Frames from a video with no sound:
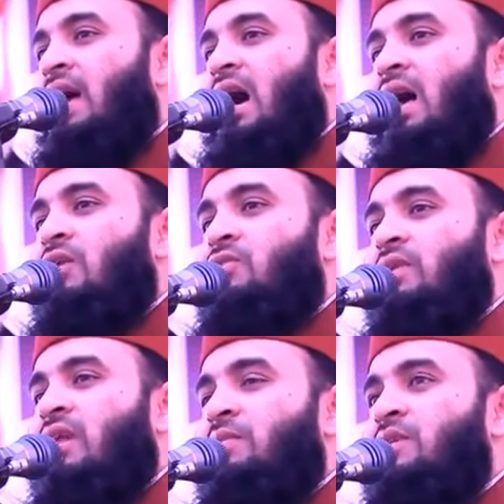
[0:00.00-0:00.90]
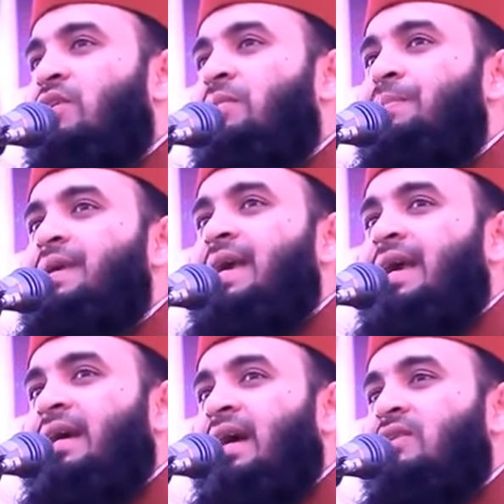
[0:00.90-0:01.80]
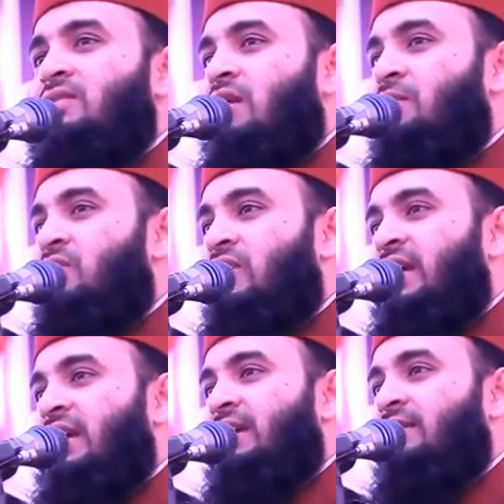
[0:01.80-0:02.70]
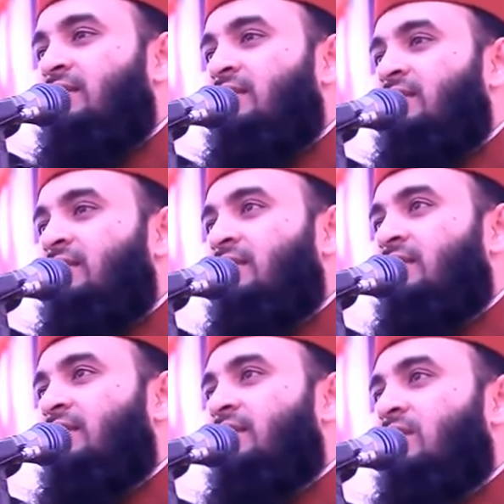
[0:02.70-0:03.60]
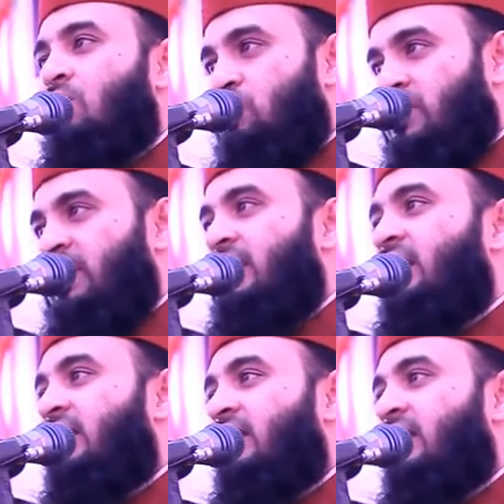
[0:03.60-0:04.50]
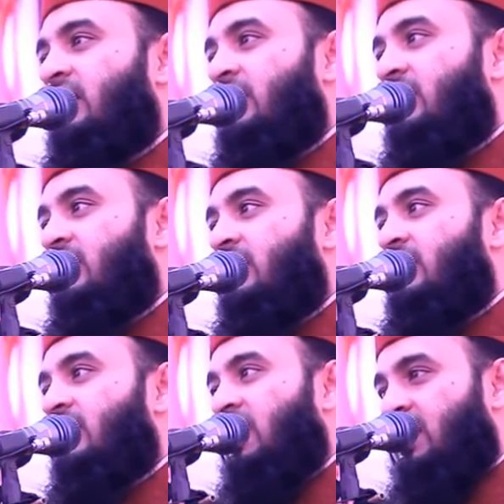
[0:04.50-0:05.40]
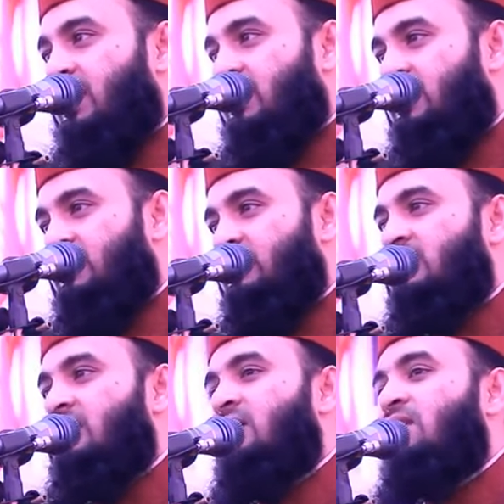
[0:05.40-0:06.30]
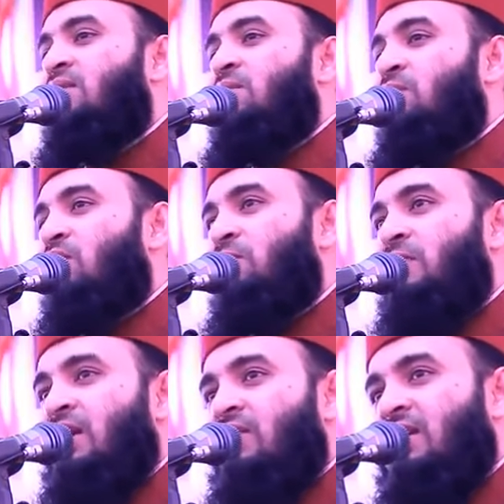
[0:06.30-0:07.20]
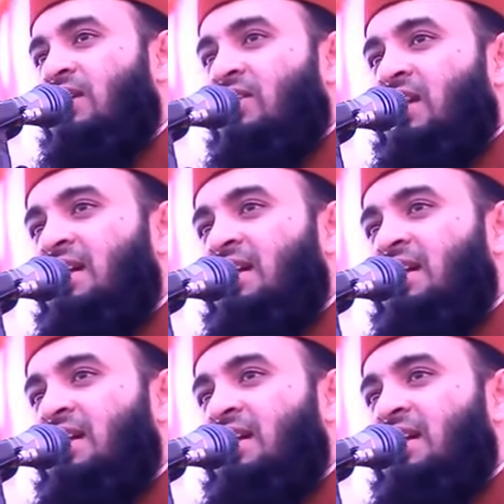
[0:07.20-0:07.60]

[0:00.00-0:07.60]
আলোচনার বিষয় বিয়ে আলোচনার বিষয় কি খুশি হ্যাঁ মুরব্বীরা কথা কানা